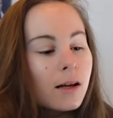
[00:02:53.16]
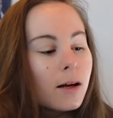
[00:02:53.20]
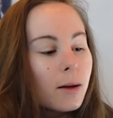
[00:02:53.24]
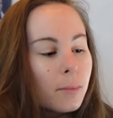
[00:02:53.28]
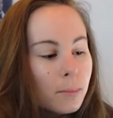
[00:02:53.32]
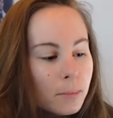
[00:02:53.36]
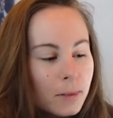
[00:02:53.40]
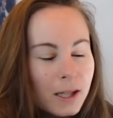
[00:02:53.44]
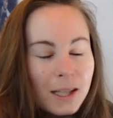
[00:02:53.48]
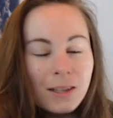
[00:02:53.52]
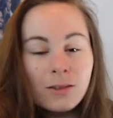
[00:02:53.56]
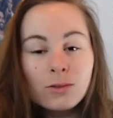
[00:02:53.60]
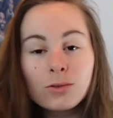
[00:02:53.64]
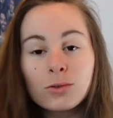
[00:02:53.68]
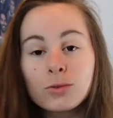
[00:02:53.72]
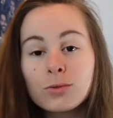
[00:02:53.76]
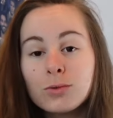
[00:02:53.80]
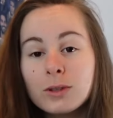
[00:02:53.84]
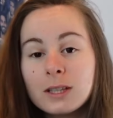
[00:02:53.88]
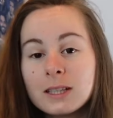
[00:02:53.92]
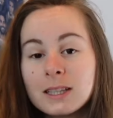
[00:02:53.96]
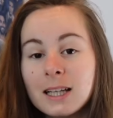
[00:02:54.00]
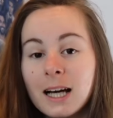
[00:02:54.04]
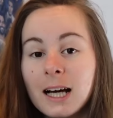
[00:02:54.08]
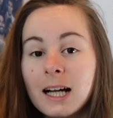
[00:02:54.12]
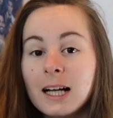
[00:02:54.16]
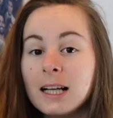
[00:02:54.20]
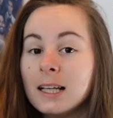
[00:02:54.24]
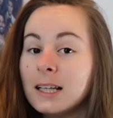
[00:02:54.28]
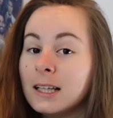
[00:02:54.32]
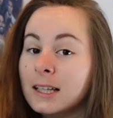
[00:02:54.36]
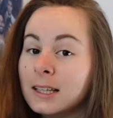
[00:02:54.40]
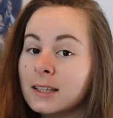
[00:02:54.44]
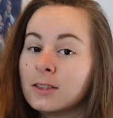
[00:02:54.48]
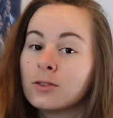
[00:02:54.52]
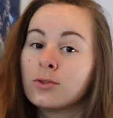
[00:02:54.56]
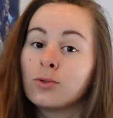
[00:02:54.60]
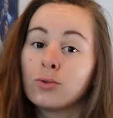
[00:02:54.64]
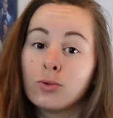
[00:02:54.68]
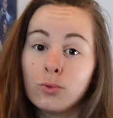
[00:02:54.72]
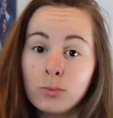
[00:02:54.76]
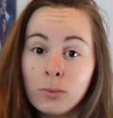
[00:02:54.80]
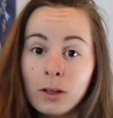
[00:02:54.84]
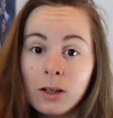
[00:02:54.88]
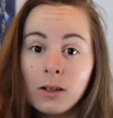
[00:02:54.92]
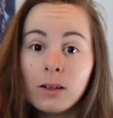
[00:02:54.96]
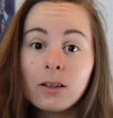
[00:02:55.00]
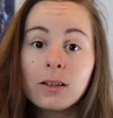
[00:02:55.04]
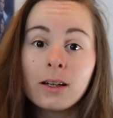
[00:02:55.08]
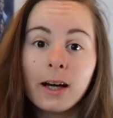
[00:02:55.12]
mais dans tous les cas, les
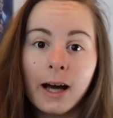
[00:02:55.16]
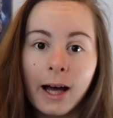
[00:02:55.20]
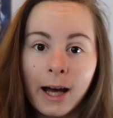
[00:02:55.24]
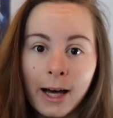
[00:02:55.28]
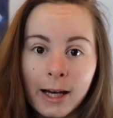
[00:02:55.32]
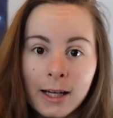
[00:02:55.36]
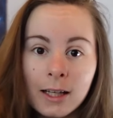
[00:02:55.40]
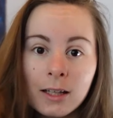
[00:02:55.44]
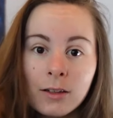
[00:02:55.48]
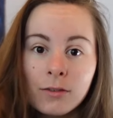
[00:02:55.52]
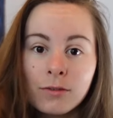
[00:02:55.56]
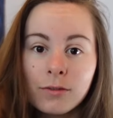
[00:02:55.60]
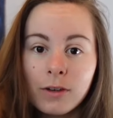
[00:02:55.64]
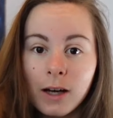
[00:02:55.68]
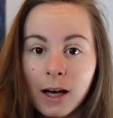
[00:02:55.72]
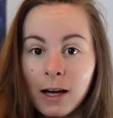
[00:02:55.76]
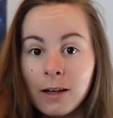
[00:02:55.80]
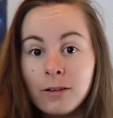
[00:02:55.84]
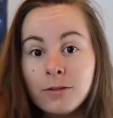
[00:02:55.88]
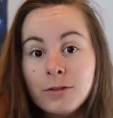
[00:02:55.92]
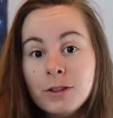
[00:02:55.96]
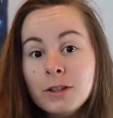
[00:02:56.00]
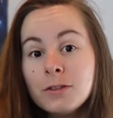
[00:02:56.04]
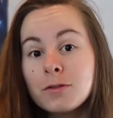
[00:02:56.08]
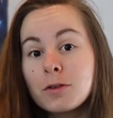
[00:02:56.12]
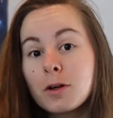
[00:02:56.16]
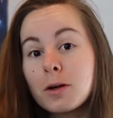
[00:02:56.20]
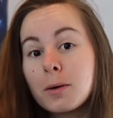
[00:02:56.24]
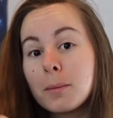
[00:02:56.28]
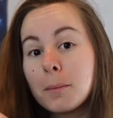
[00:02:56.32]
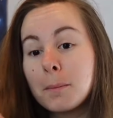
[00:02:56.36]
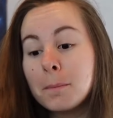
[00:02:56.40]
humains arrivent à vivre,